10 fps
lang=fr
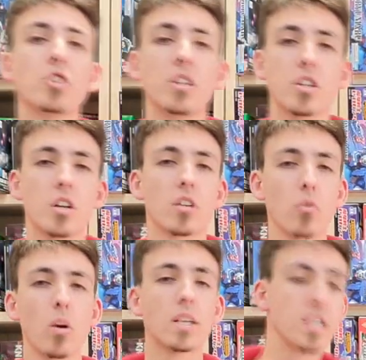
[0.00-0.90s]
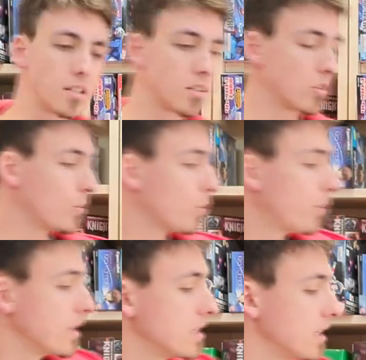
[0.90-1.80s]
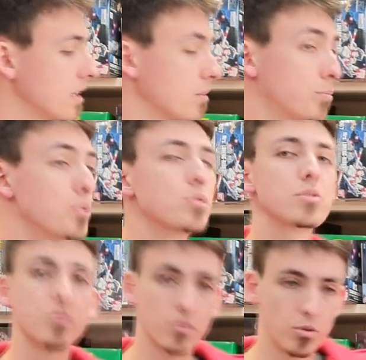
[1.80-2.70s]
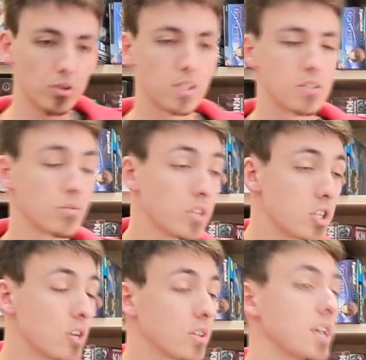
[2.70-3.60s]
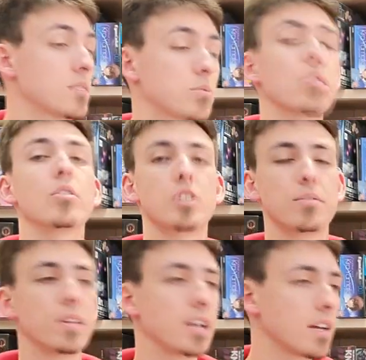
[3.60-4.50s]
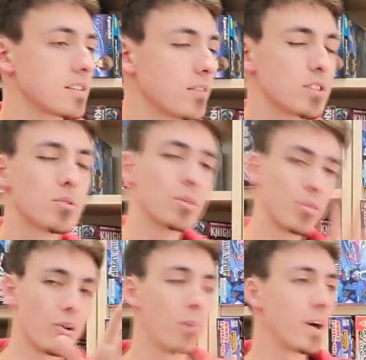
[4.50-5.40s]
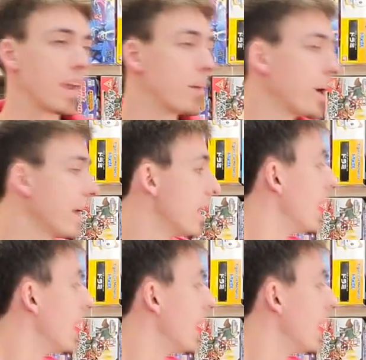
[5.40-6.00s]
j'ai déjà trois kits dans mon panier, plus d'autres qui sont déjà en caisse parce que j'ai fait des réservations, mais on va en reparler après.